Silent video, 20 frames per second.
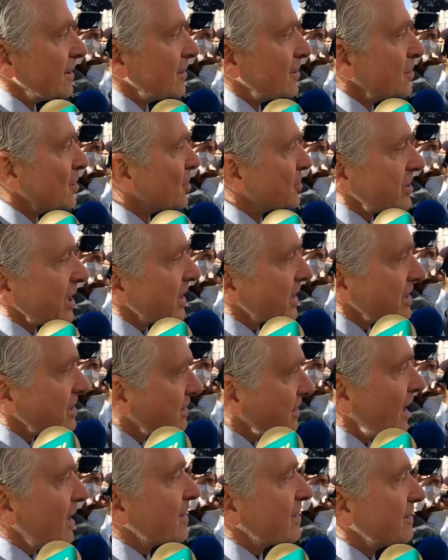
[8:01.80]
no sé
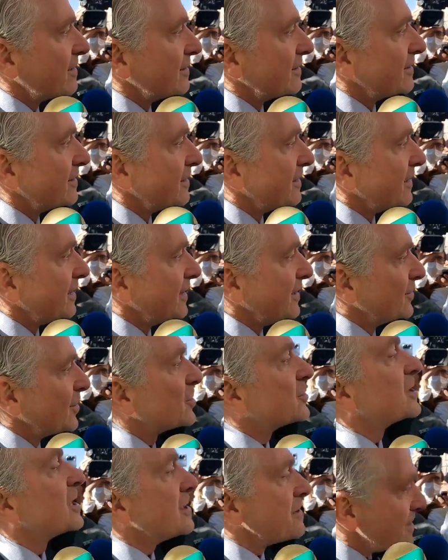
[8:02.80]
restar y
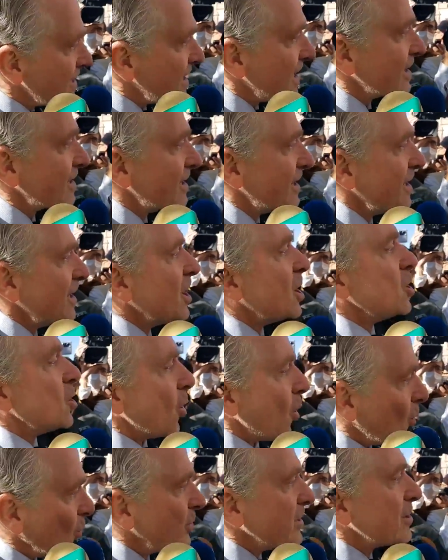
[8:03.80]
no sé dividir.
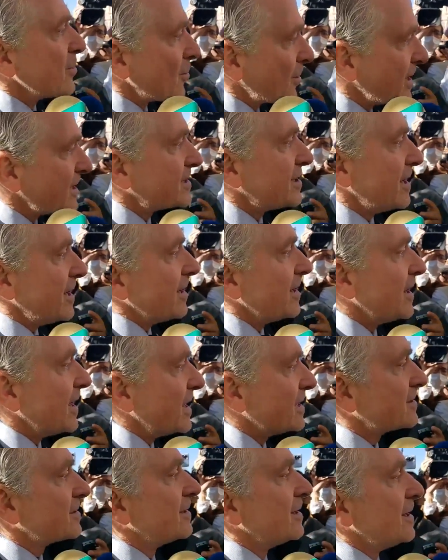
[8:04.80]
Lo único que sé
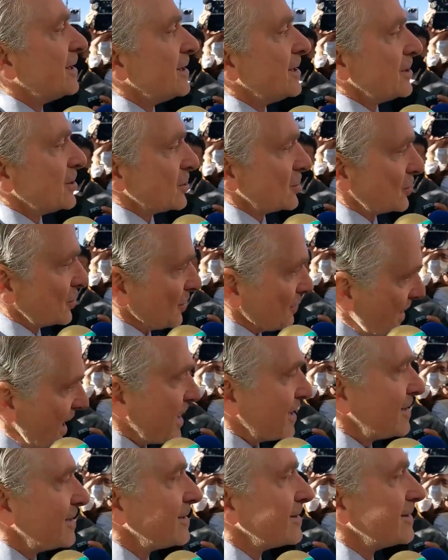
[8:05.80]
es
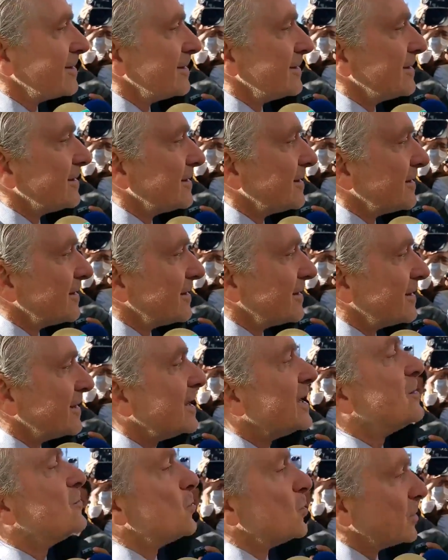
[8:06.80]
sumar
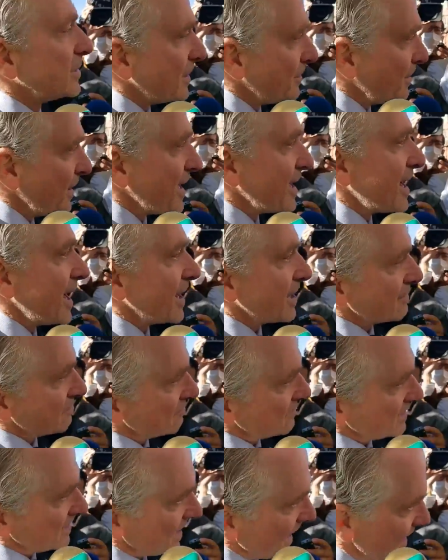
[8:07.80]
y multiplicar,
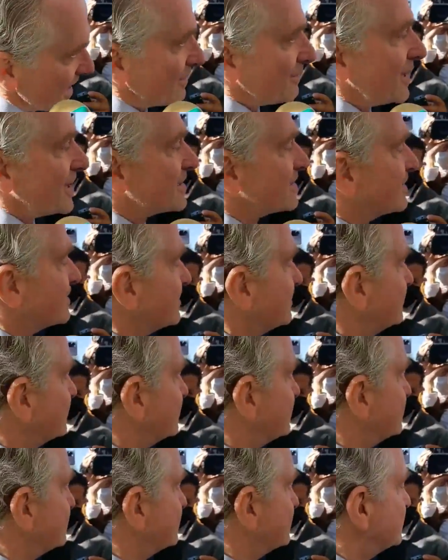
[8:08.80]
nada más.
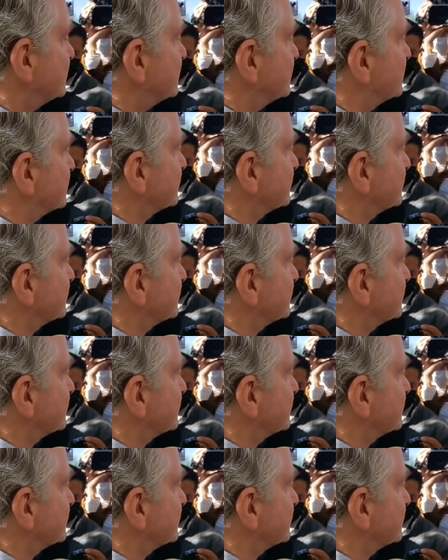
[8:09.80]
Muy bien, muchas,